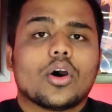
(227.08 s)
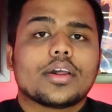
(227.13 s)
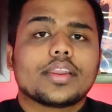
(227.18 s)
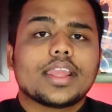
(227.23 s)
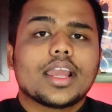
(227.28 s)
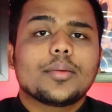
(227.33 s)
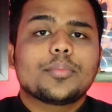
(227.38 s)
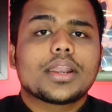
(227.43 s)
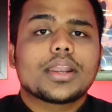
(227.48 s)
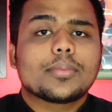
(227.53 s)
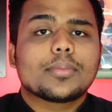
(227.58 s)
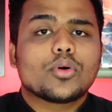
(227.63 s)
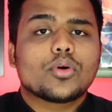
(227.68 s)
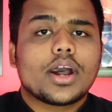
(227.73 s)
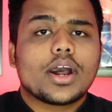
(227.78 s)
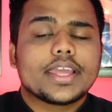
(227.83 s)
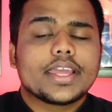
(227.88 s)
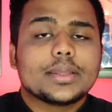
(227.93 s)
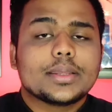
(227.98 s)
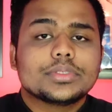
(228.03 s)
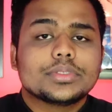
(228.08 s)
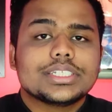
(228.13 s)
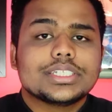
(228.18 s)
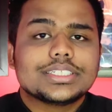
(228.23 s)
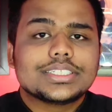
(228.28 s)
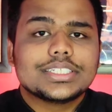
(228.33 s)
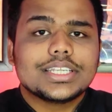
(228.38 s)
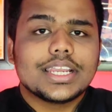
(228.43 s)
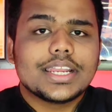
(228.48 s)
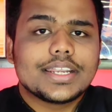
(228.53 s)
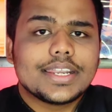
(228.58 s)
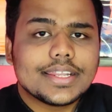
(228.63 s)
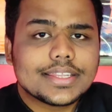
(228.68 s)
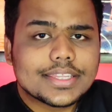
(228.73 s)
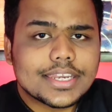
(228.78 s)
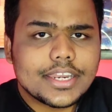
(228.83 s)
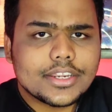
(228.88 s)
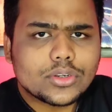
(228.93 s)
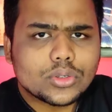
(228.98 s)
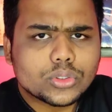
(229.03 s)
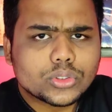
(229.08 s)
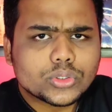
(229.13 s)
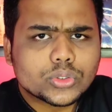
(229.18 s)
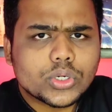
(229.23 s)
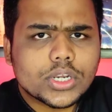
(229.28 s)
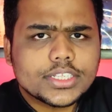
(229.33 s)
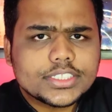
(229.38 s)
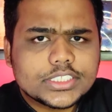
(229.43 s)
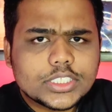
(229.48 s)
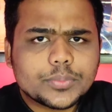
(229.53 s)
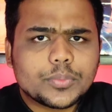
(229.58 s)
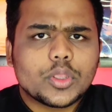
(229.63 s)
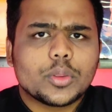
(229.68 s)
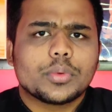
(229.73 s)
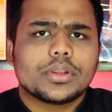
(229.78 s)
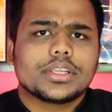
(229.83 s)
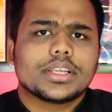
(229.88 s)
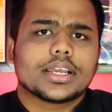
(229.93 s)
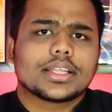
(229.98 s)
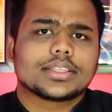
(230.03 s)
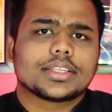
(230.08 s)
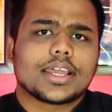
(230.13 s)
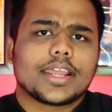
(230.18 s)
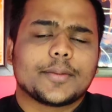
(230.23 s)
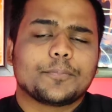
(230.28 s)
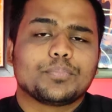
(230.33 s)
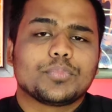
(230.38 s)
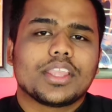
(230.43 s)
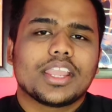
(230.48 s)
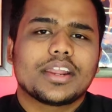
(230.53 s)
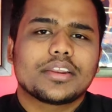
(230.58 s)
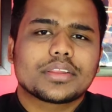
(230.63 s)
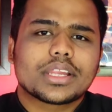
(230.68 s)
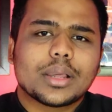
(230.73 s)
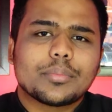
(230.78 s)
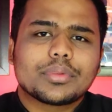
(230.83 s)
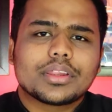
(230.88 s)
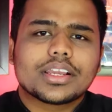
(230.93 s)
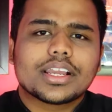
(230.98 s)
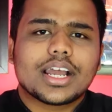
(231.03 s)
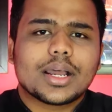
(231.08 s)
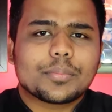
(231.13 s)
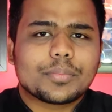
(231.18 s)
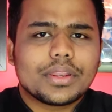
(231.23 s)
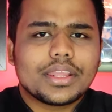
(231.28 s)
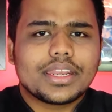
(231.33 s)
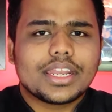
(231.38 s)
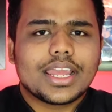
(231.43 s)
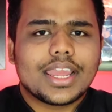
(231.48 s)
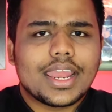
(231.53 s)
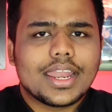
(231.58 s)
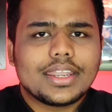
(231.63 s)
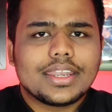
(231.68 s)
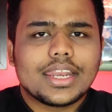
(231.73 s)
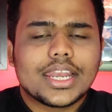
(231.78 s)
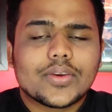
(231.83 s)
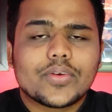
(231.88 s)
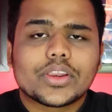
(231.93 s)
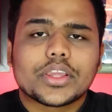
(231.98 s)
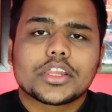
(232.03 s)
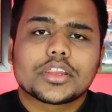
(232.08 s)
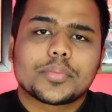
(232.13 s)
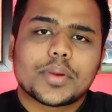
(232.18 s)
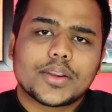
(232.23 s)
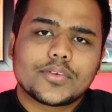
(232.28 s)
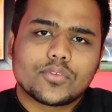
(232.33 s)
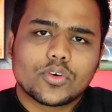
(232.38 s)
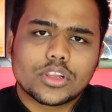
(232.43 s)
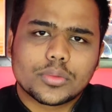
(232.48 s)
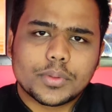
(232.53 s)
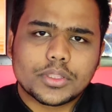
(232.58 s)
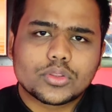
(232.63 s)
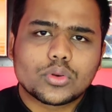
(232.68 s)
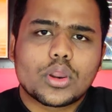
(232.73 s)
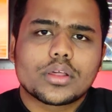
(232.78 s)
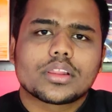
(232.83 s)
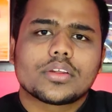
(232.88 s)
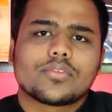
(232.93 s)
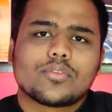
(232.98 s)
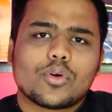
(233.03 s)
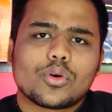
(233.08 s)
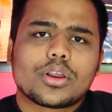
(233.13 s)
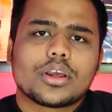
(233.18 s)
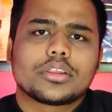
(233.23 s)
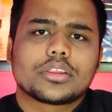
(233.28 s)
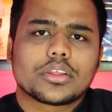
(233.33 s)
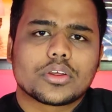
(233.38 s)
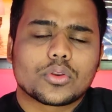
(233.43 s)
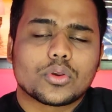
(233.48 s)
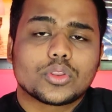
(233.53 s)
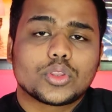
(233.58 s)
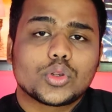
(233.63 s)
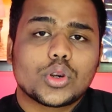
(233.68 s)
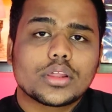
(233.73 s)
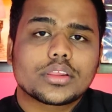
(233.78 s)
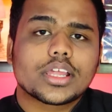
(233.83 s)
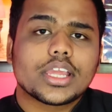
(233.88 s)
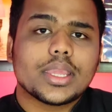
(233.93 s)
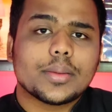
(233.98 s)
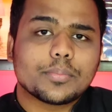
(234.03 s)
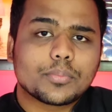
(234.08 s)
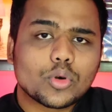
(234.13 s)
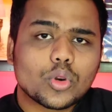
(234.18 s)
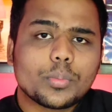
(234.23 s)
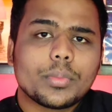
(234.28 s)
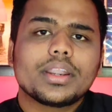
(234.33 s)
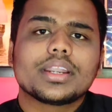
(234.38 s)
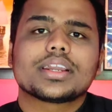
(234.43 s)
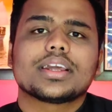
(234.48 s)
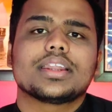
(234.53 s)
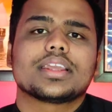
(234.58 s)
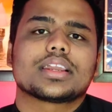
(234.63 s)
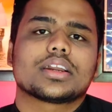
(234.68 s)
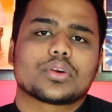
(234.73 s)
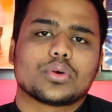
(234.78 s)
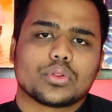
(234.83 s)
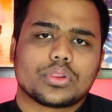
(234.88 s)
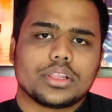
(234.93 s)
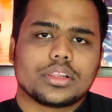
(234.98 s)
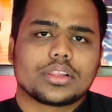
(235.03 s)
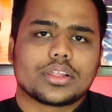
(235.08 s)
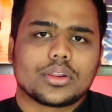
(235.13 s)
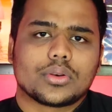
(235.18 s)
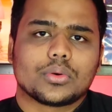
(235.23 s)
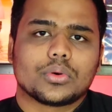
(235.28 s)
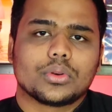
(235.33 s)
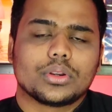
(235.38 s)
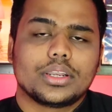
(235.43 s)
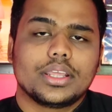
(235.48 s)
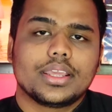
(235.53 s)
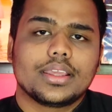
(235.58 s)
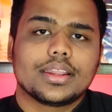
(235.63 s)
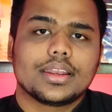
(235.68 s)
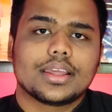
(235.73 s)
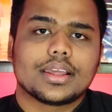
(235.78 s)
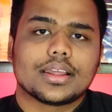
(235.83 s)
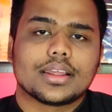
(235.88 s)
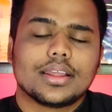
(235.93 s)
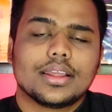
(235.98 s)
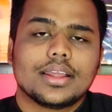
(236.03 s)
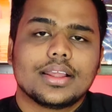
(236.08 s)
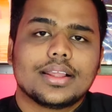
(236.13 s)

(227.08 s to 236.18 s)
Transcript: और यहाँ पर आपको आई एम जी जी एटी थ्री टू टू का जीपी मिल जाता है यार सैमसंग अपने ना एंटी लेवल के स्मार्टफोन पे थोड़ा सा फोकस करो थोड़ा सा इंप्रूवमेंट करने का कोशिश करो ठीक है ना